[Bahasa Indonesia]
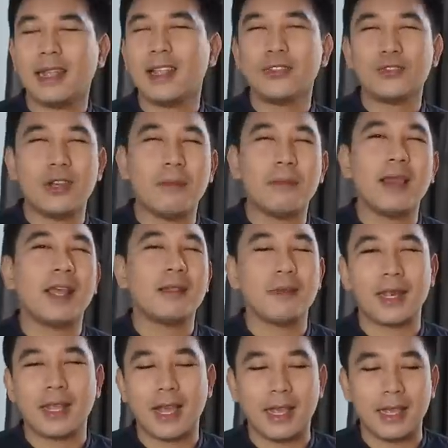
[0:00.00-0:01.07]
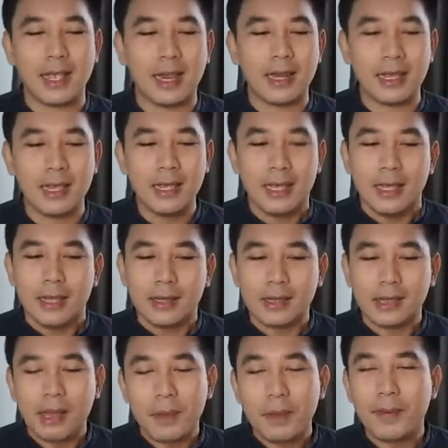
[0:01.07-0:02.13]
kita sudah melihat berkali-kali.
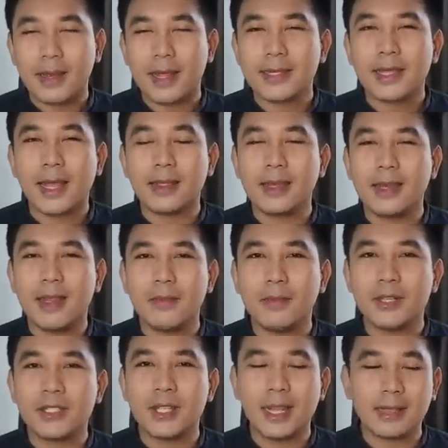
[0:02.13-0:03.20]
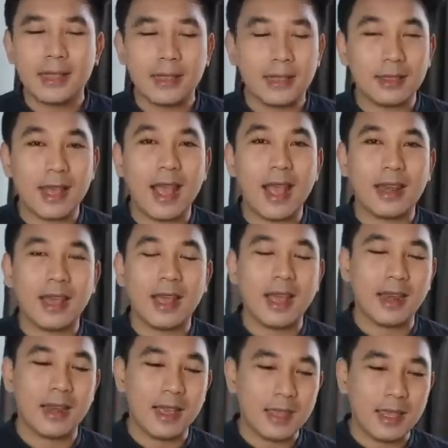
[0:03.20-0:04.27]
Tetapi pada saat dia bercerita tentang
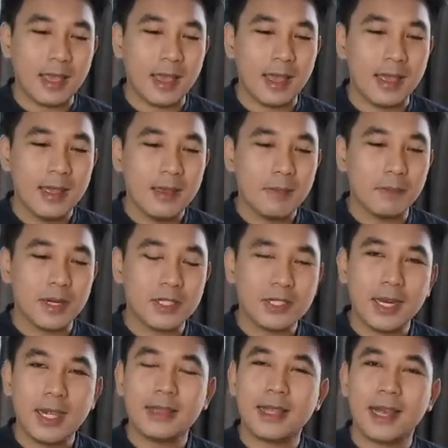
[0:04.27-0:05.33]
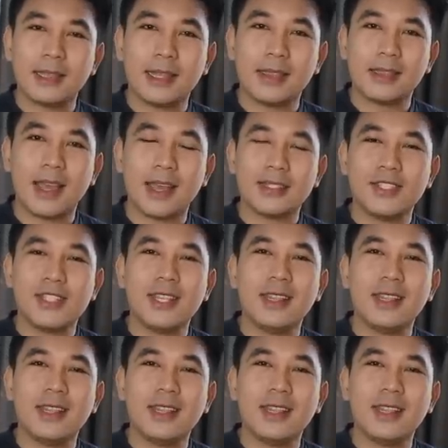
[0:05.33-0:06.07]
anak-anaknya, bercerita tentang